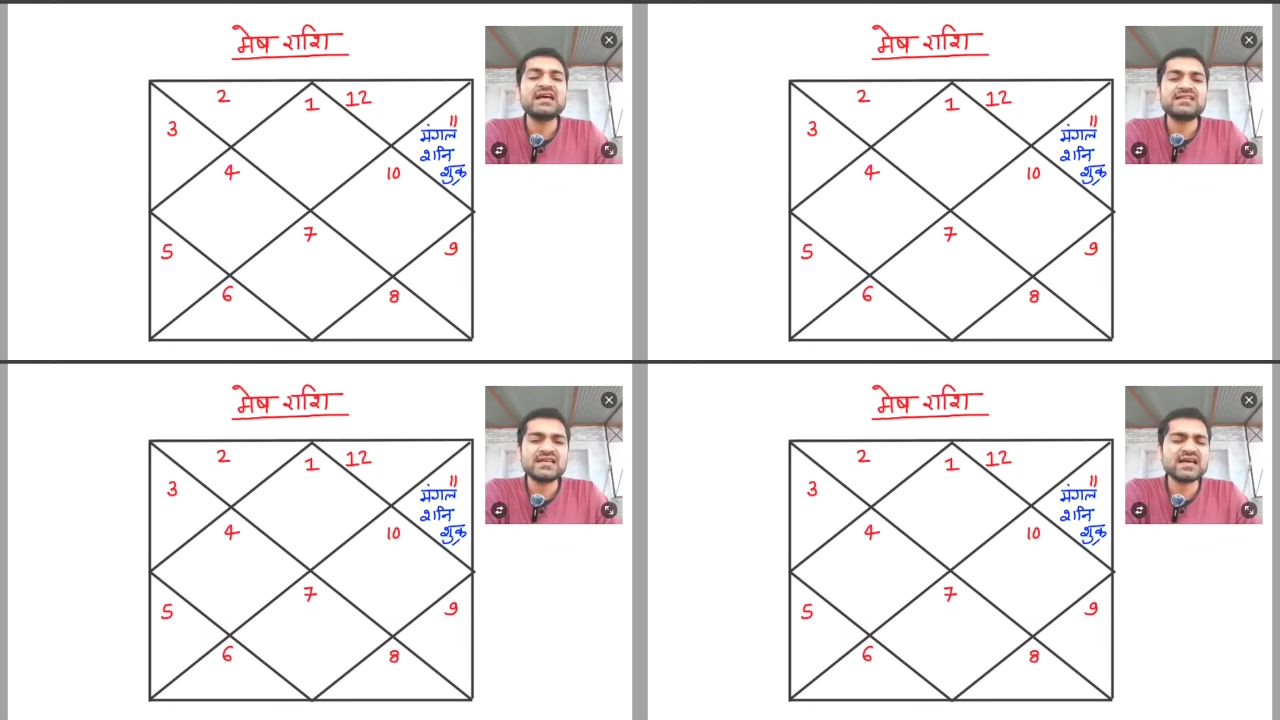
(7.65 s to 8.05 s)

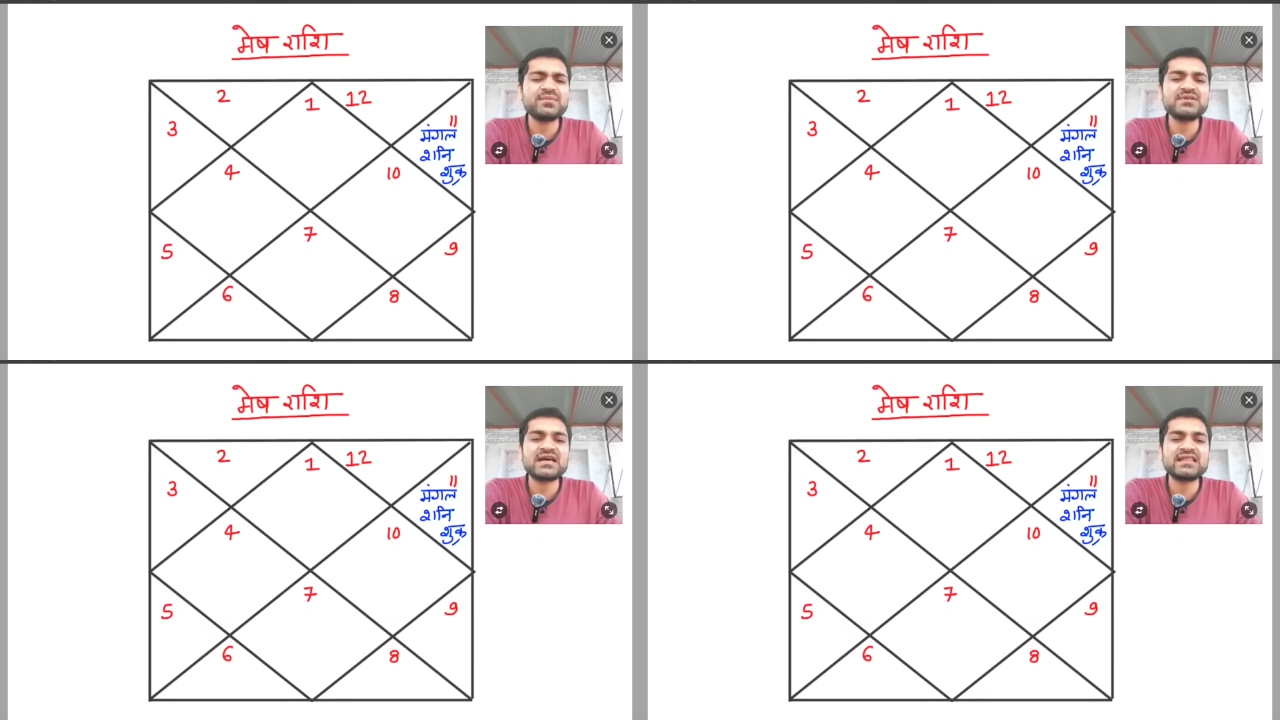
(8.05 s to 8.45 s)
जैसा
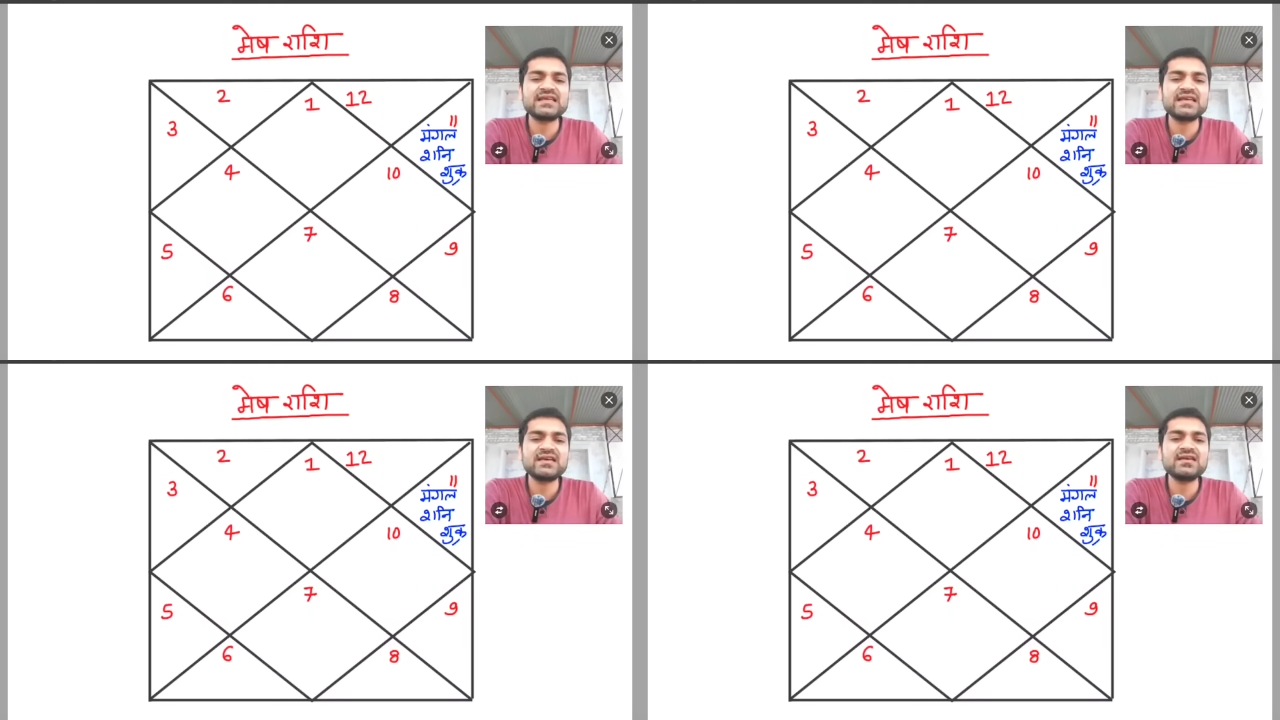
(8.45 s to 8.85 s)
आप जानते
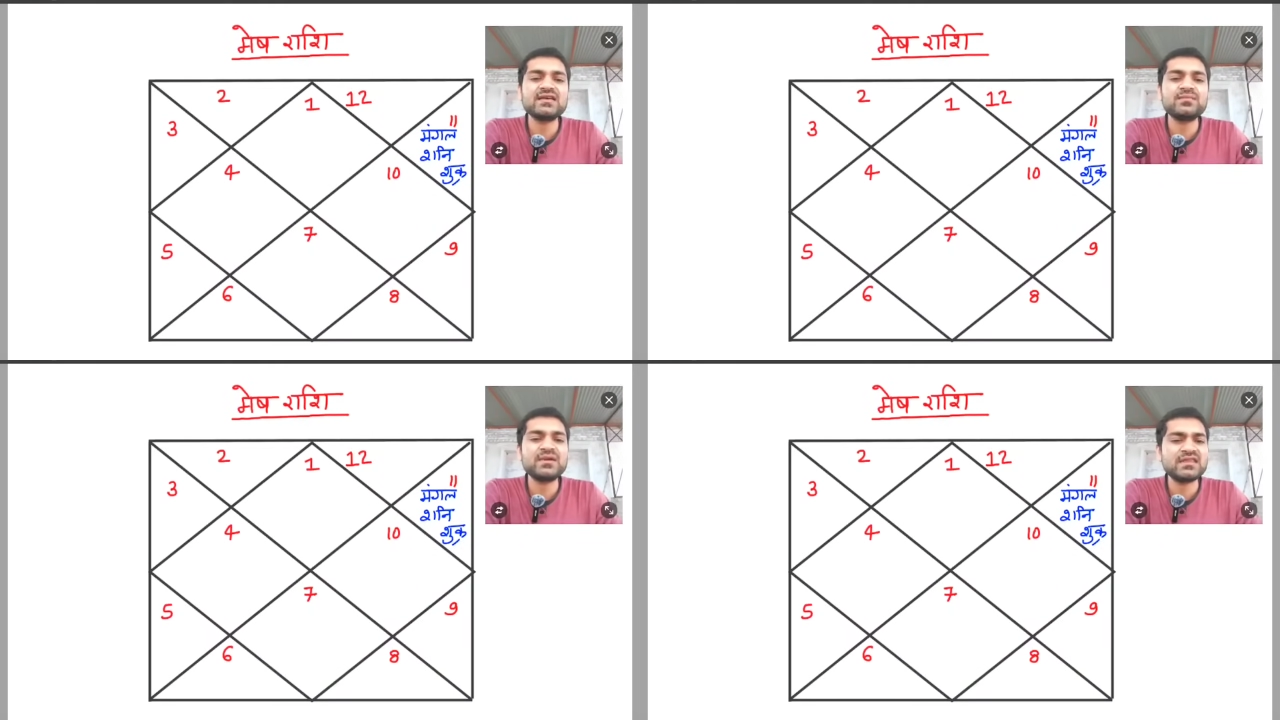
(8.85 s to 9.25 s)
हैं
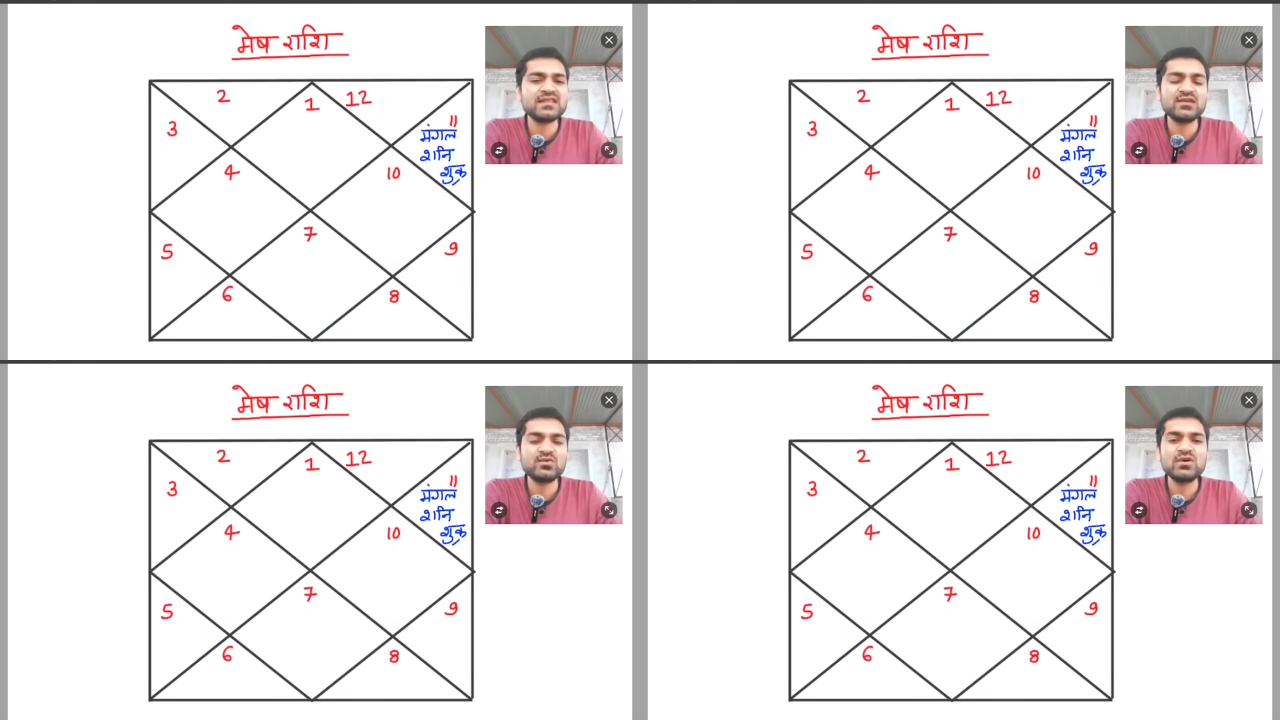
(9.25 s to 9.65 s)
कि बीते
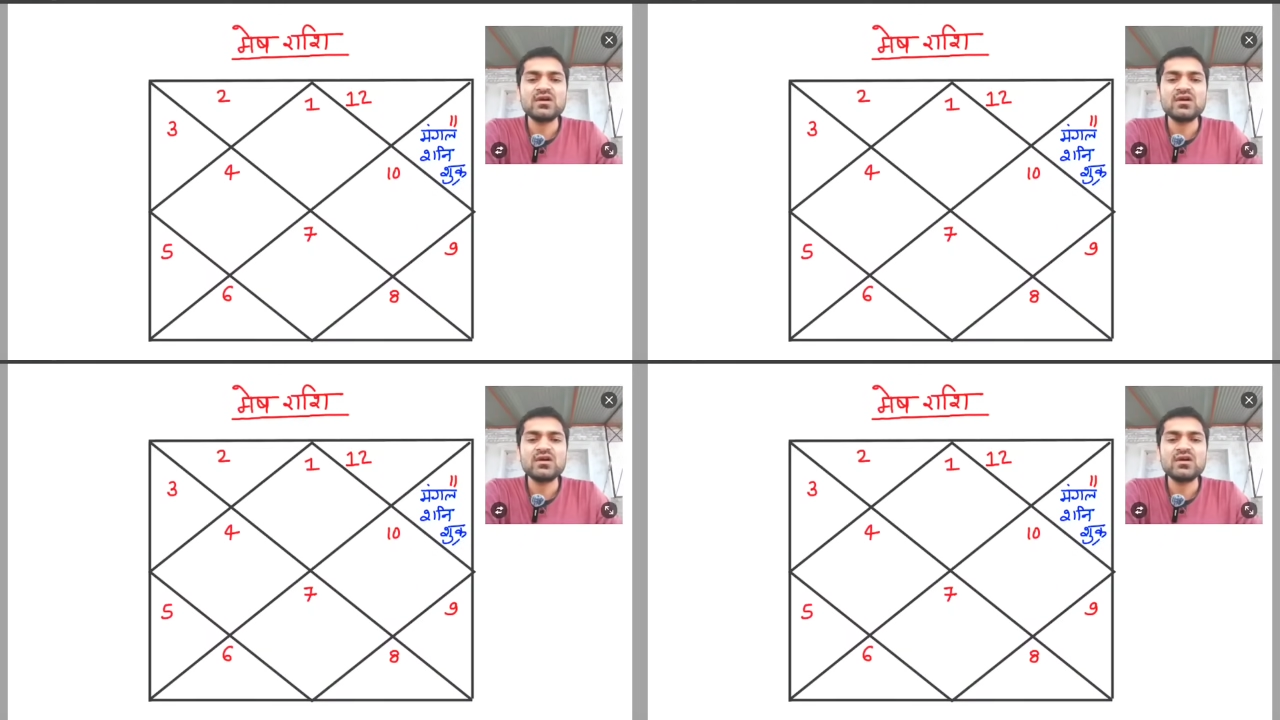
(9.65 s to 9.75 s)
दिनों